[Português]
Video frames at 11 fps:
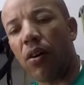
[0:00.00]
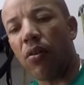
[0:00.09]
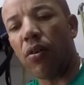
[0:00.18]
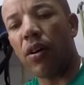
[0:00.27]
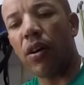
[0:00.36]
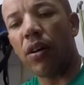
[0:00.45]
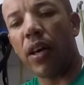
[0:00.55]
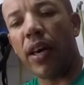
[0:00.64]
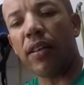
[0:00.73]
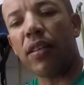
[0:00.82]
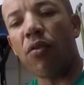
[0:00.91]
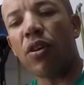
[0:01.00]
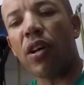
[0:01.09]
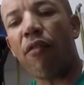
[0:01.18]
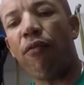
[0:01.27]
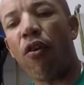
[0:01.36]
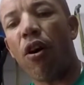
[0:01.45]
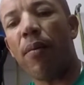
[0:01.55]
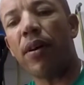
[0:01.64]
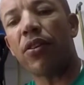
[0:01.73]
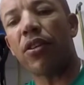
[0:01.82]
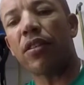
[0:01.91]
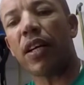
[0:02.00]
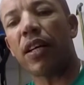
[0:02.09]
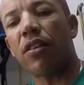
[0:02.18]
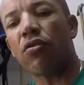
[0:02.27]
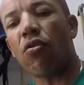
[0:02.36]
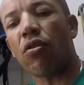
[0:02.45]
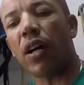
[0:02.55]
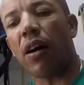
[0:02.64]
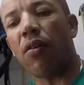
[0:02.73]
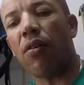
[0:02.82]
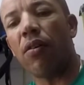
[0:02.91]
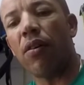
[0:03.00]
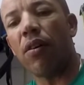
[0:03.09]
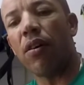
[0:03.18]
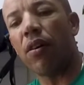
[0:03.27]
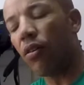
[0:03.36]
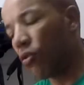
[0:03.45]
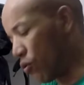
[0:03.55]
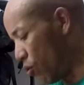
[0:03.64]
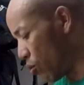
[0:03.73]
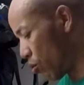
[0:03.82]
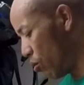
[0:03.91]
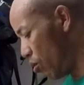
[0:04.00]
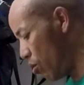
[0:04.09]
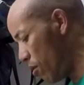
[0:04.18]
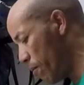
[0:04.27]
Ó. Essa é a única forma disso aqui soltar. Ó. Soltou.